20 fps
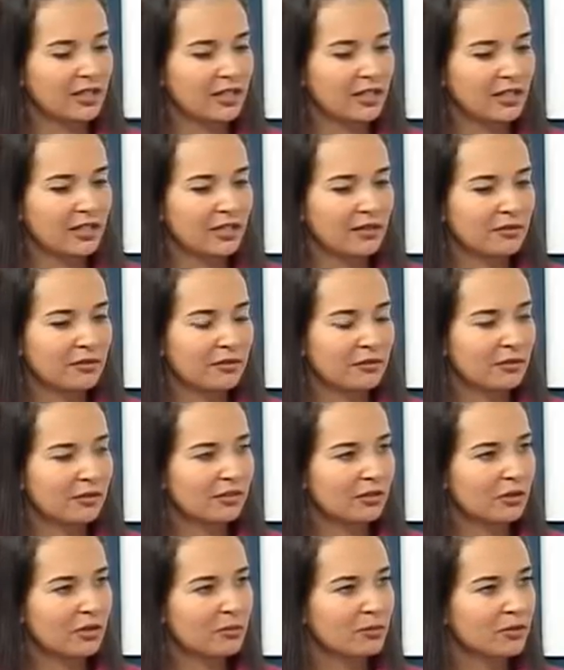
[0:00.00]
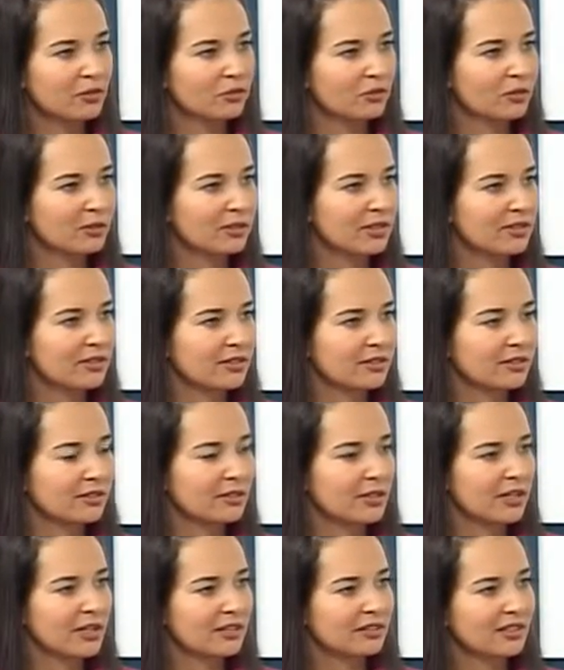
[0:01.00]
E você começou a ter essas
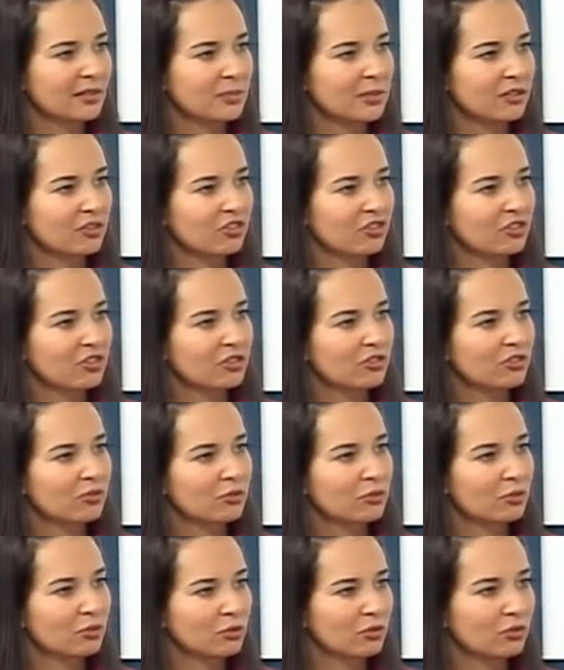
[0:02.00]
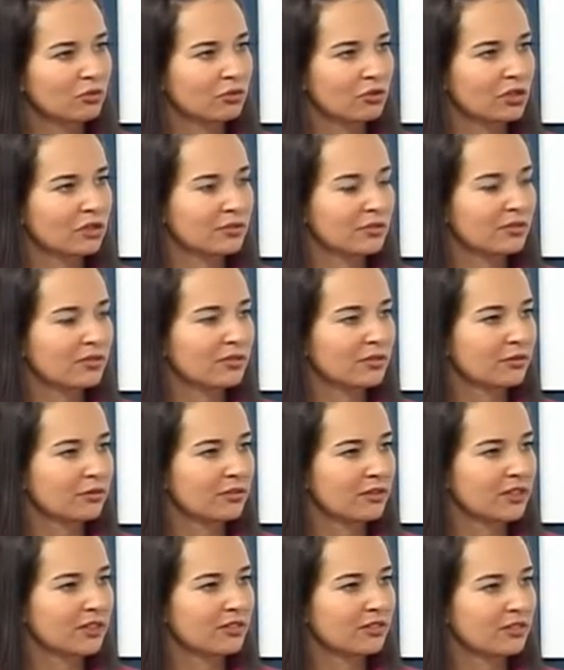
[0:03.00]
ideias a partir de um curso que você
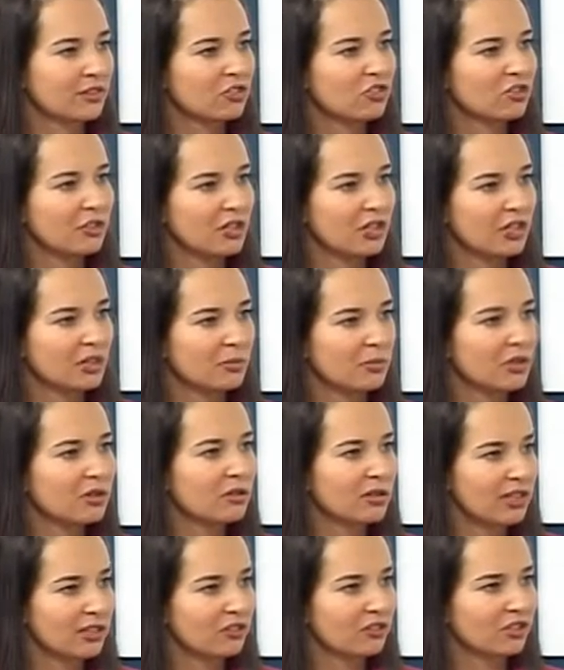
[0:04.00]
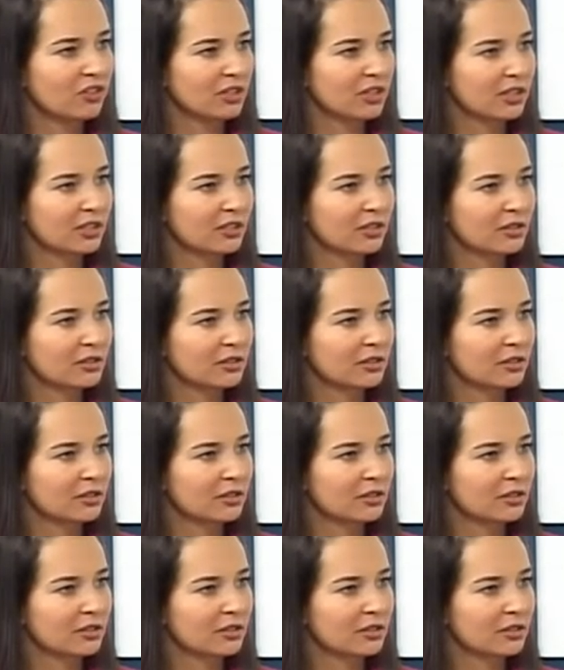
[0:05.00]
fez né, de, em bioética.